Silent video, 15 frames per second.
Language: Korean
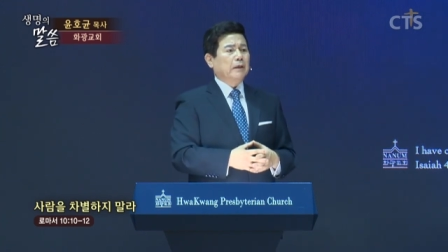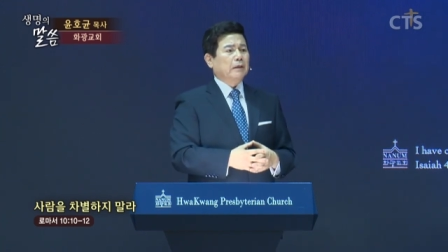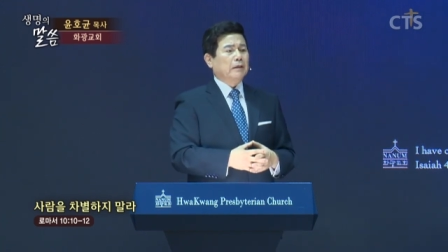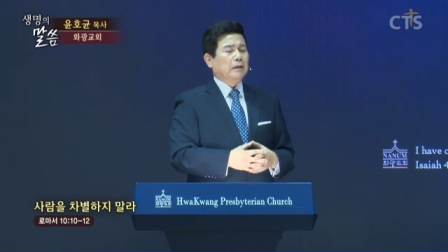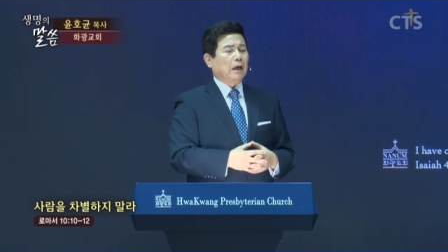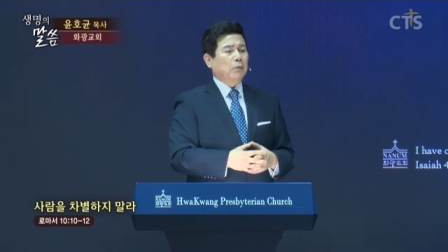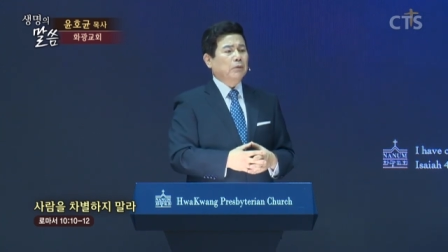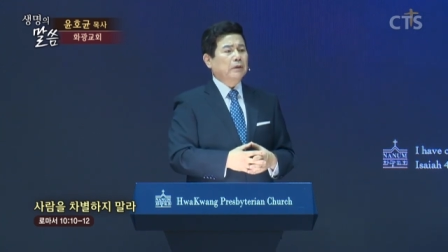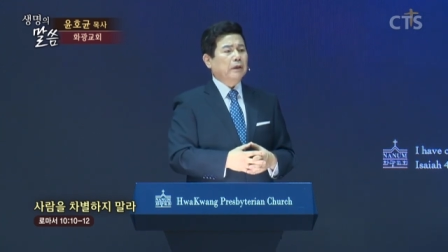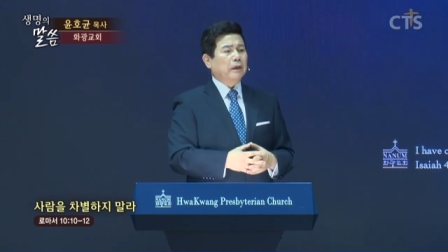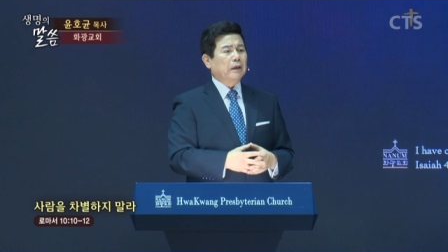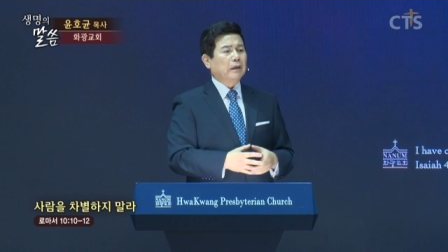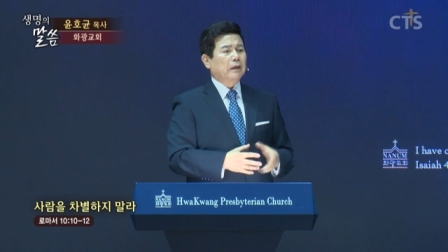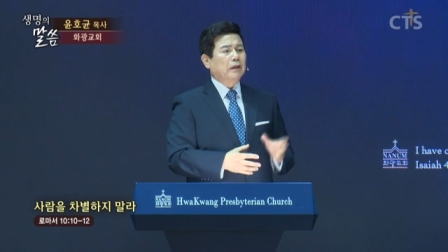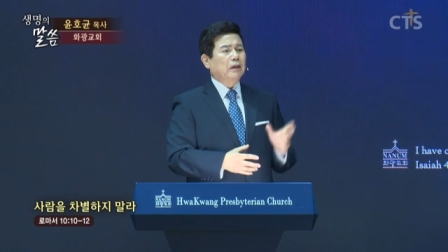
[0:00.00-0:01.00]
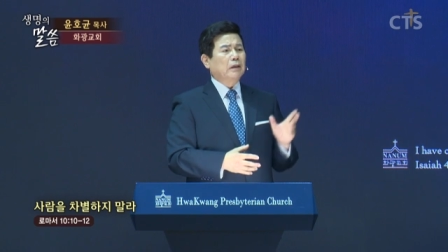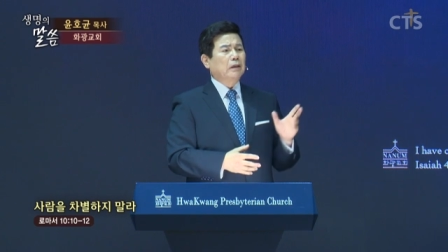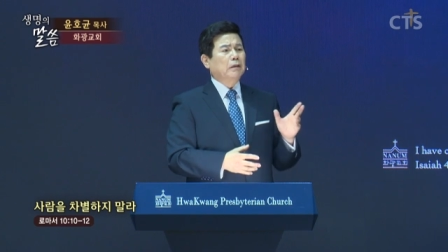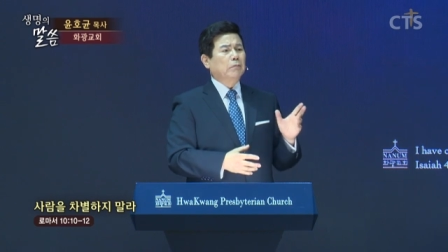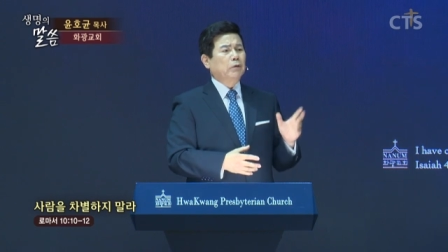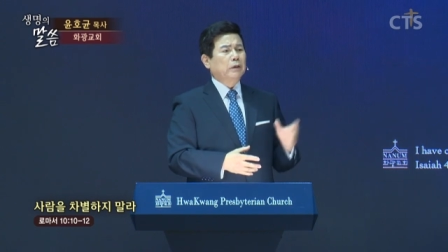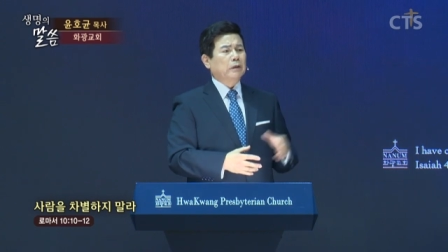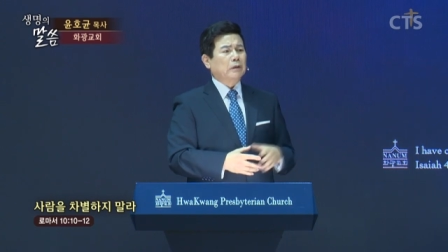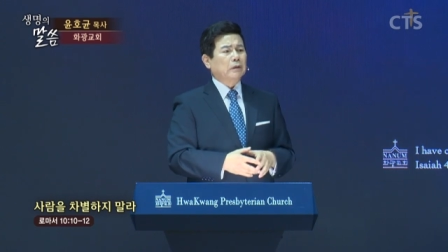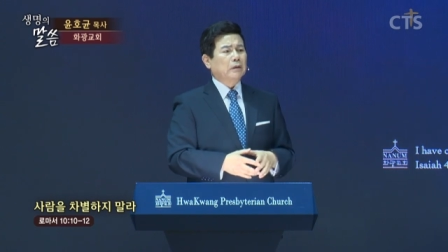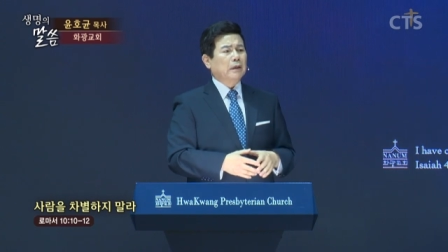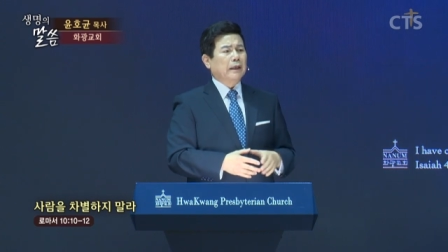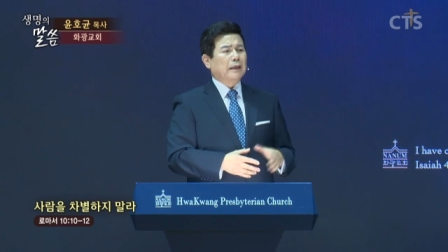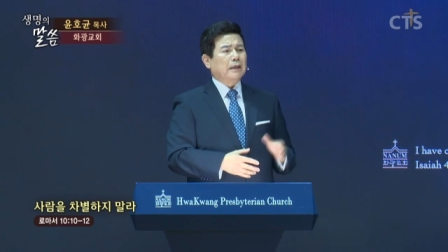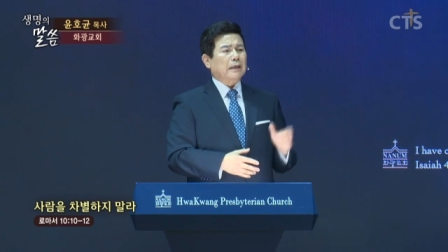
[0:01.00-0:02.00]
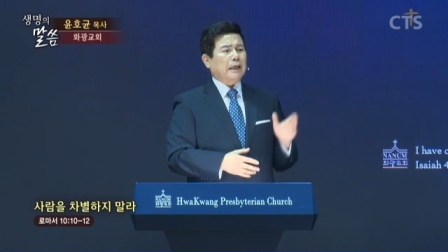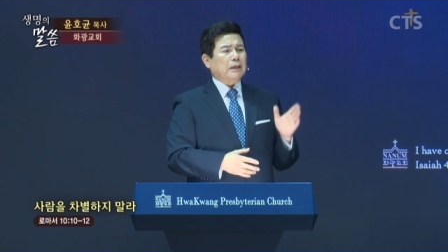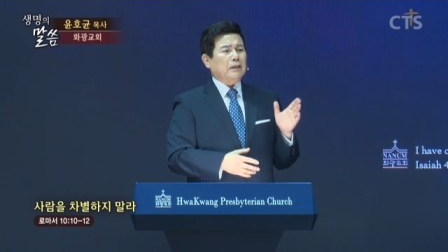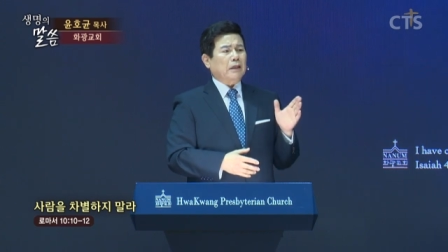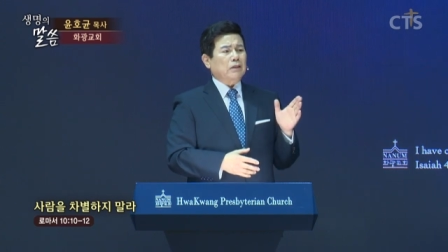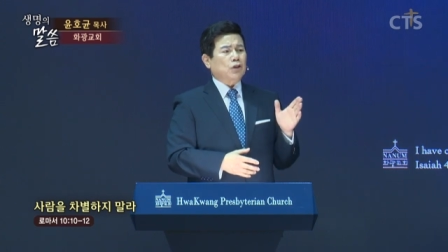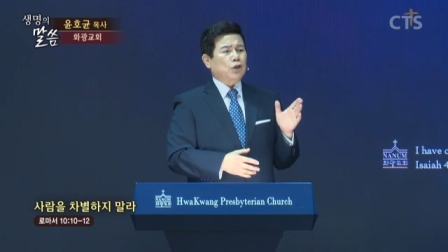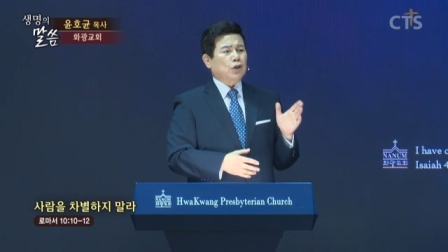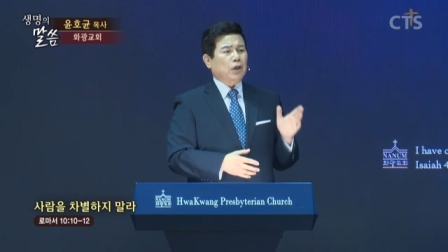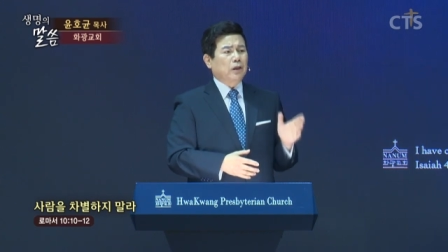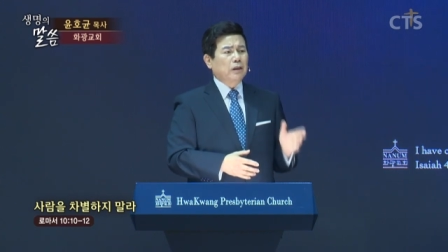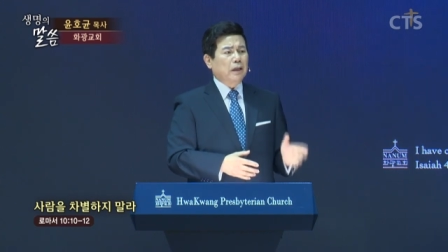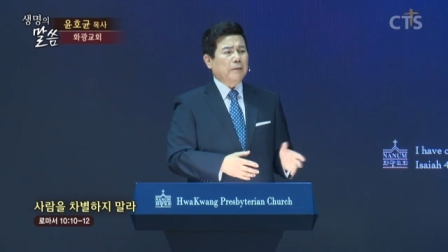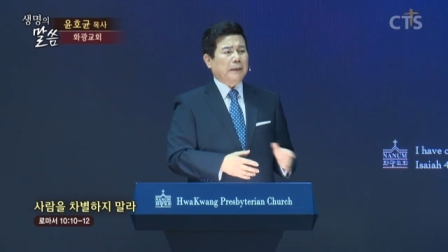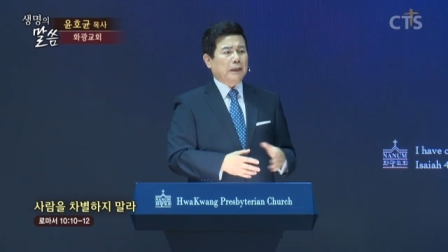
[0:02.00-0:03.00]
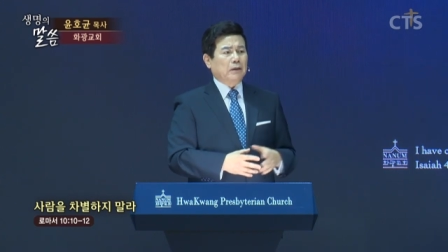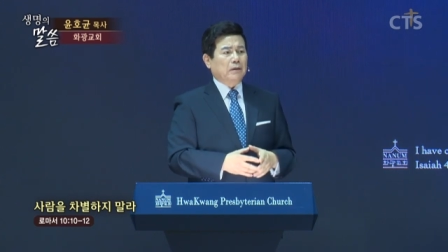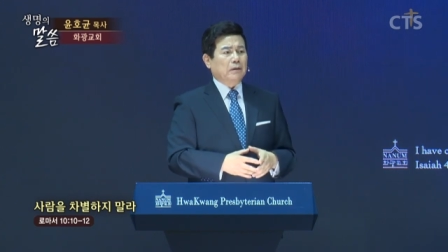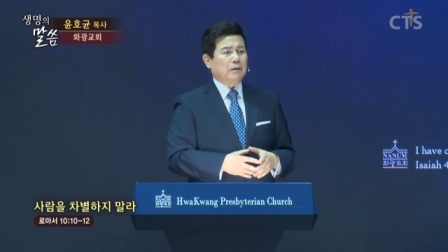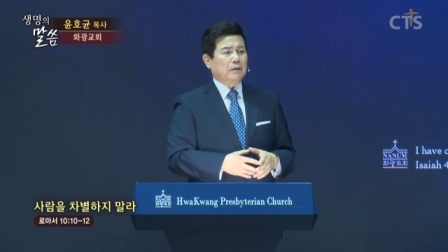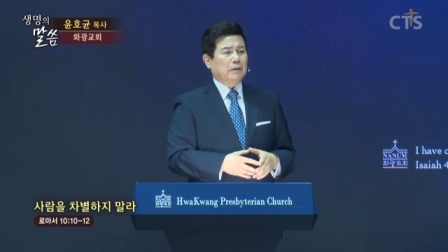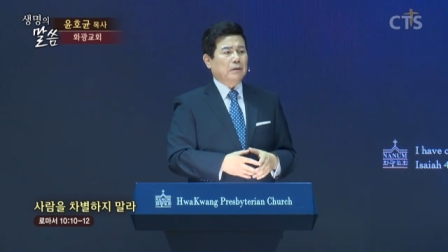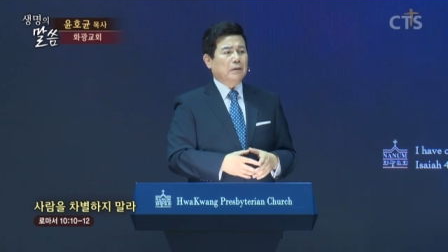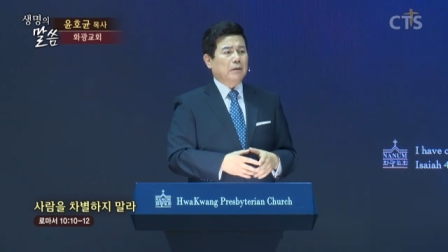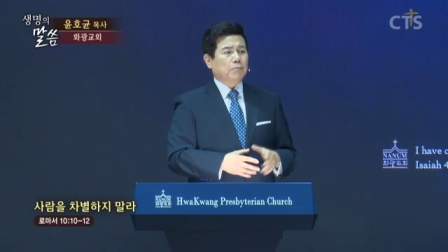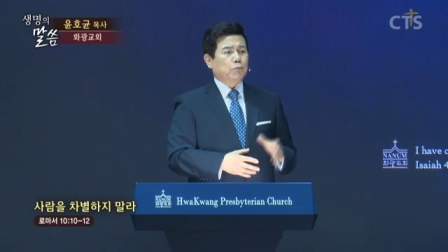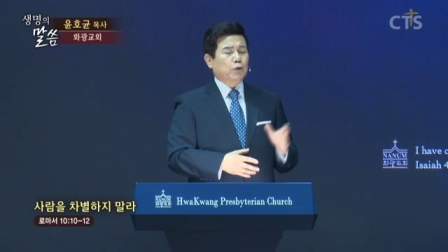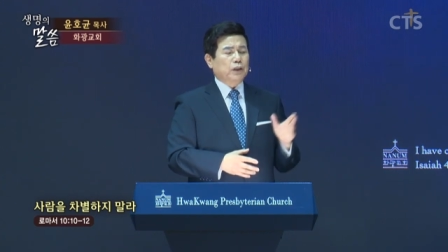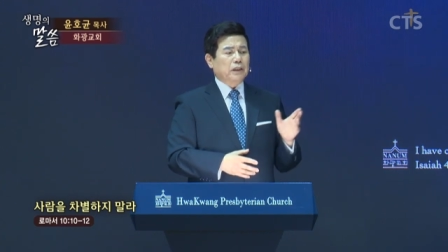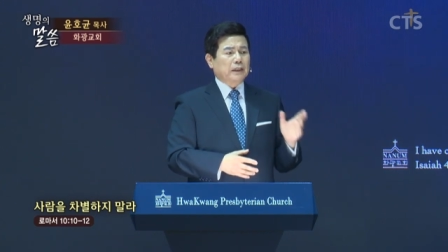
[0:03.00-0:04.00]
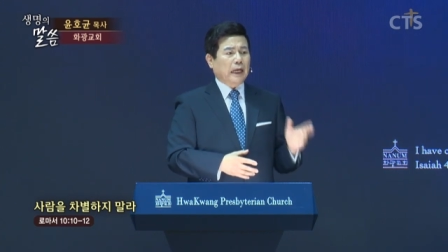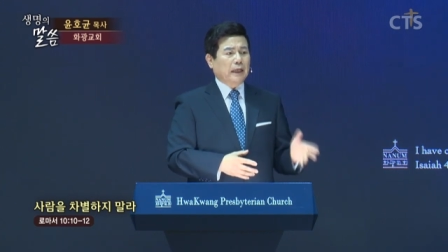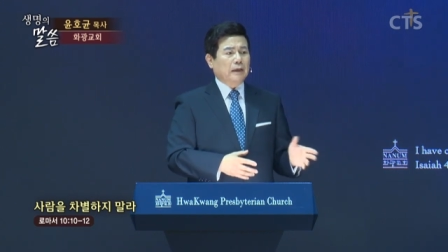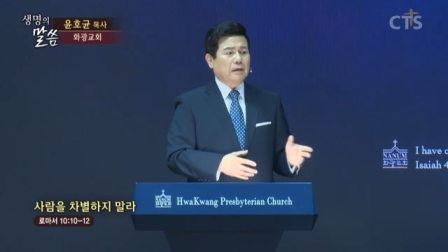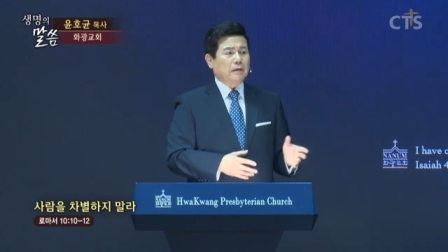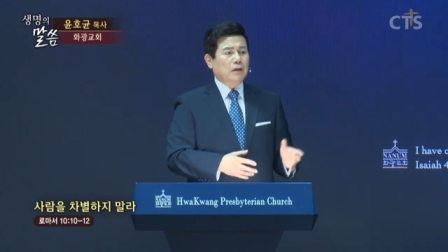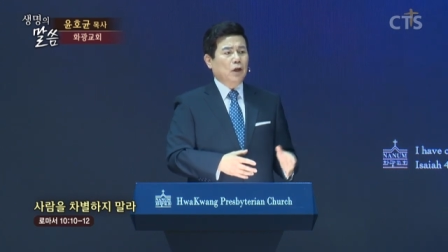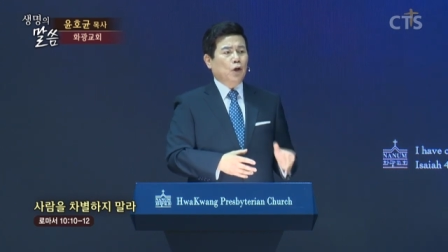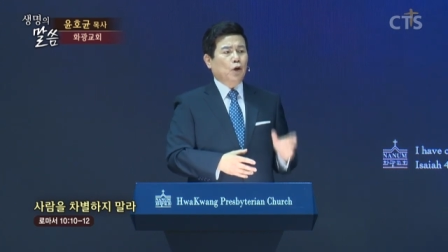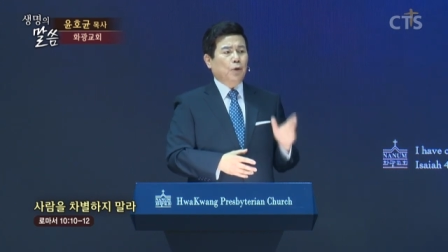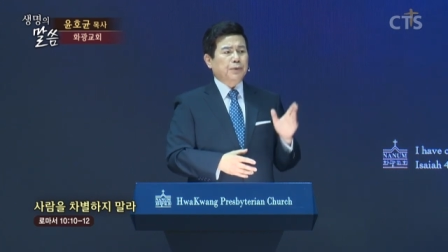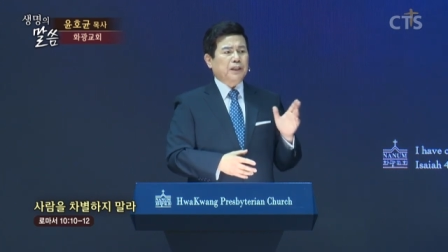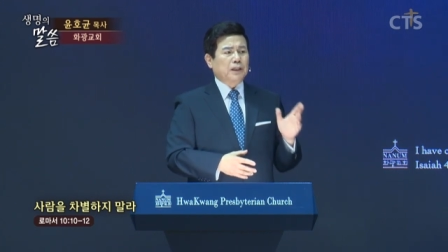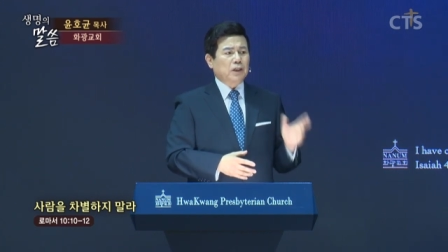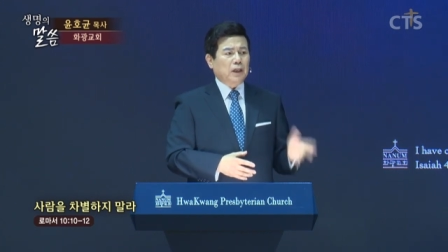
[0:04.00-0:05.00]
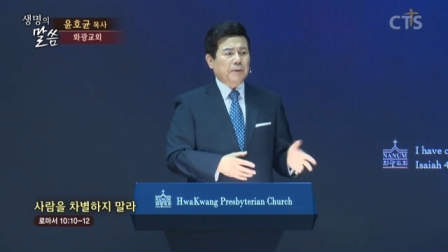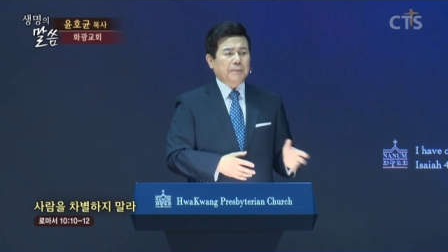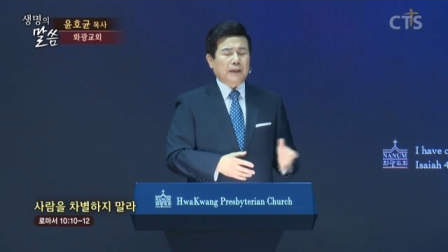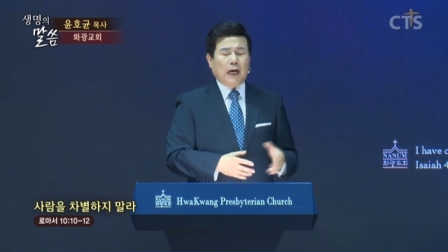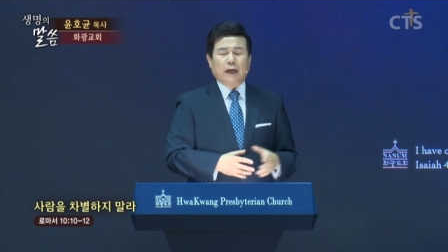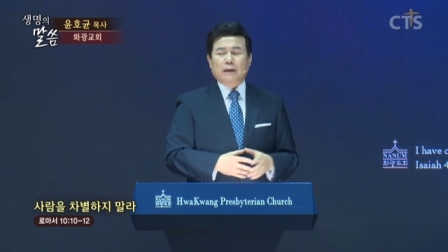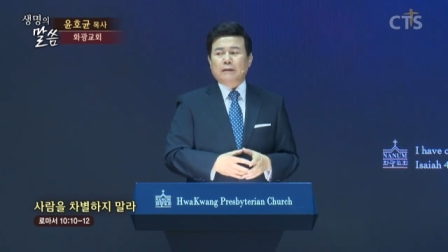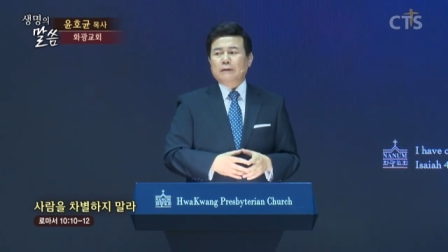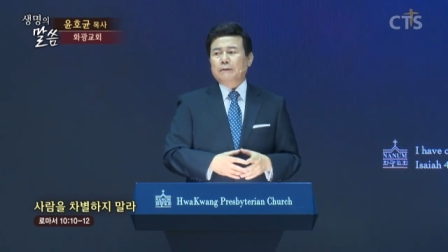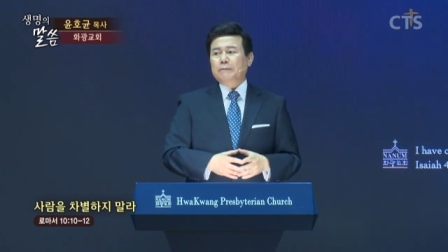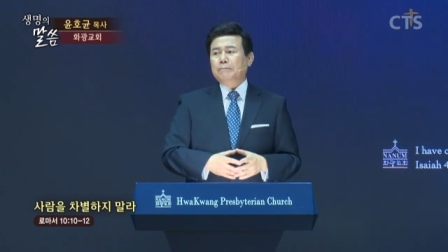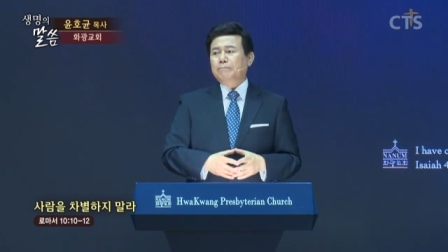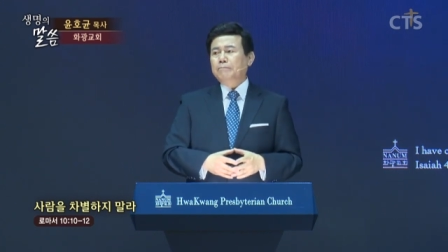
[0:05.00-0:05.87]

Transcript: 그 가운데 이 어부일은 가장 천대받는, 무시당하는, 업신여김 당하는